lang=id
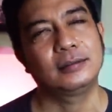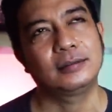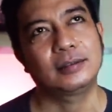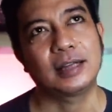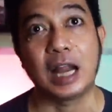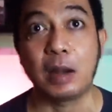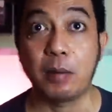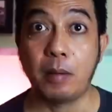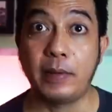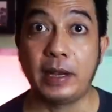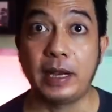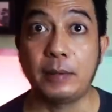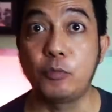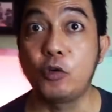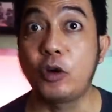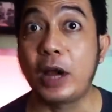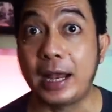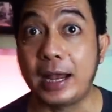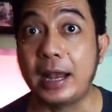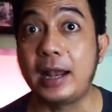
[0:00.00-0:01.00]
karena memang
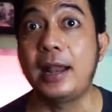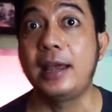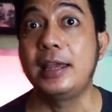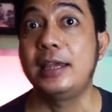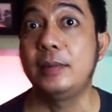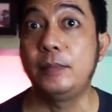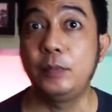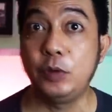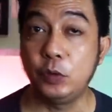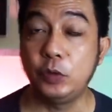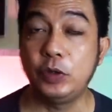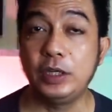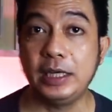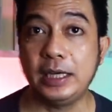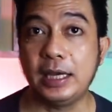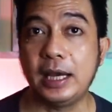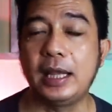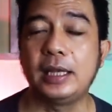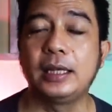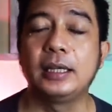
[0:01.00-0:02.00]
bukan adanya beauty
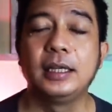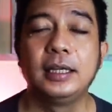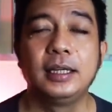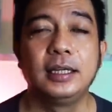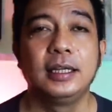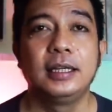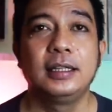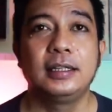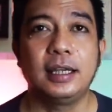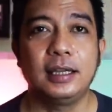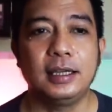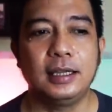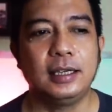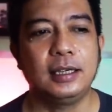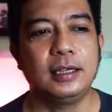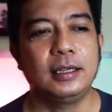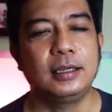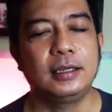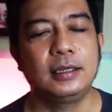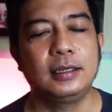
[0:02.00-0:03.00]
kan
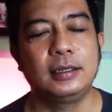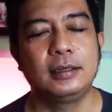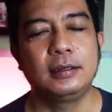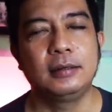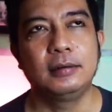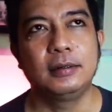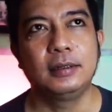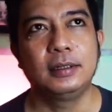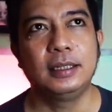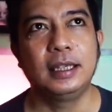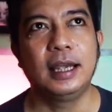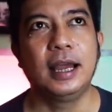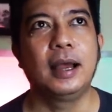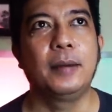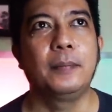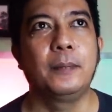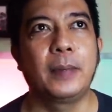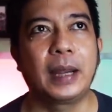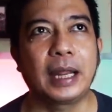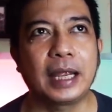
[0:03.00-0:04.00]
jadi ya
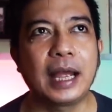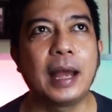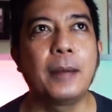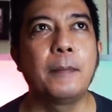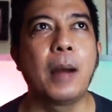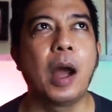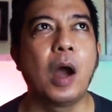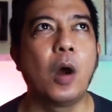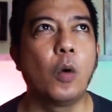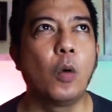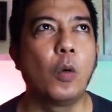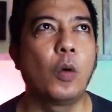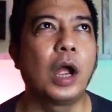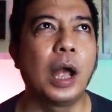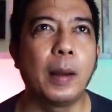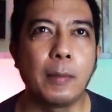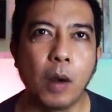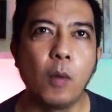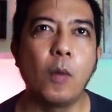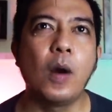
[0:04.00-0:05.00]
mereka mau nggak
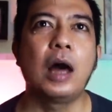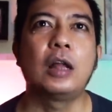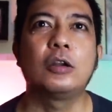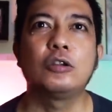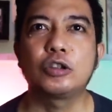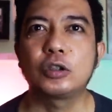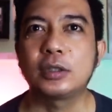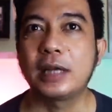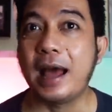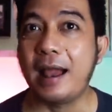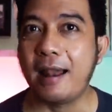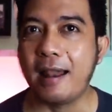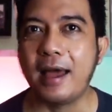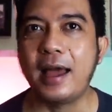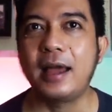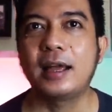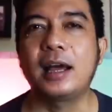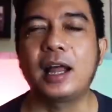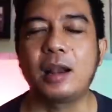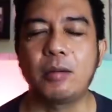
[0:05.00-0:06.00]
mau harus
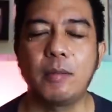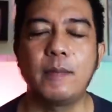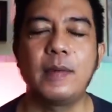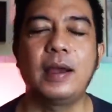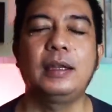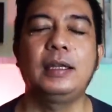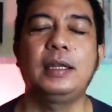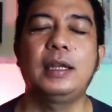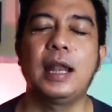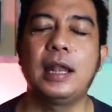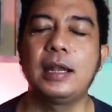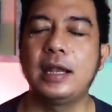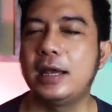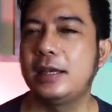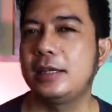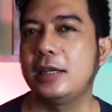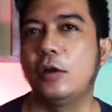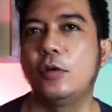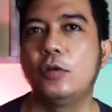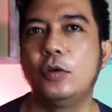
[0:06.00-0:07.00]
ngalah karena memang ini
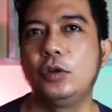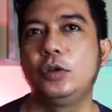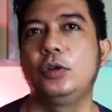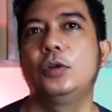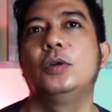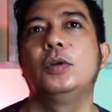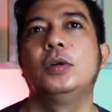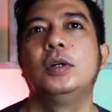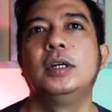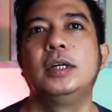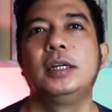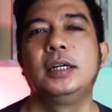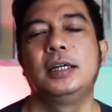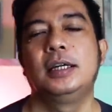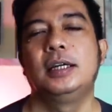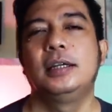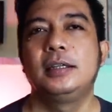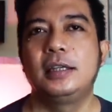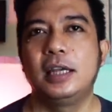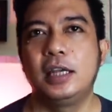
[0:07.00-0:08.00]
nadanya onyo
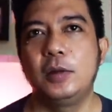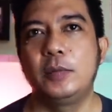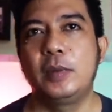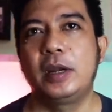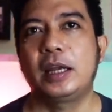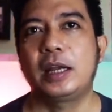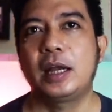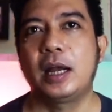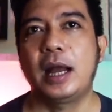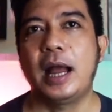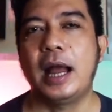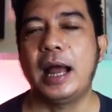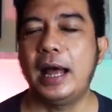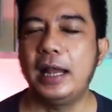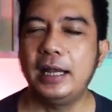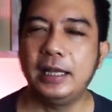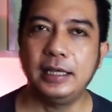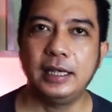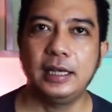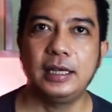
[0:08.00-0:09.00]
jadi mereka
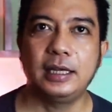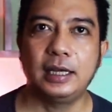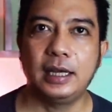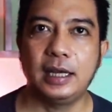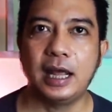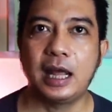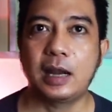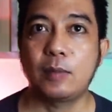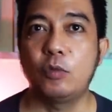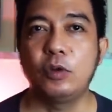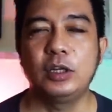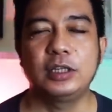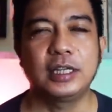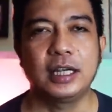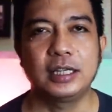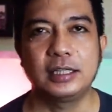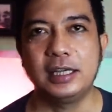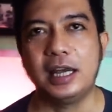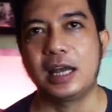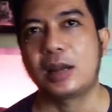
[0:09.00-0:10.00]
ngakalinya dengan
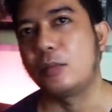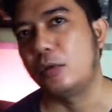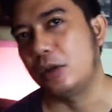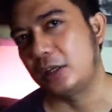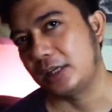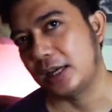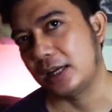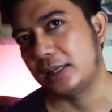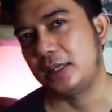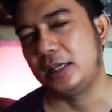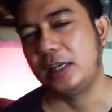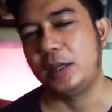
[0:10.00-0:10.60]
harmonisasi harmonisasi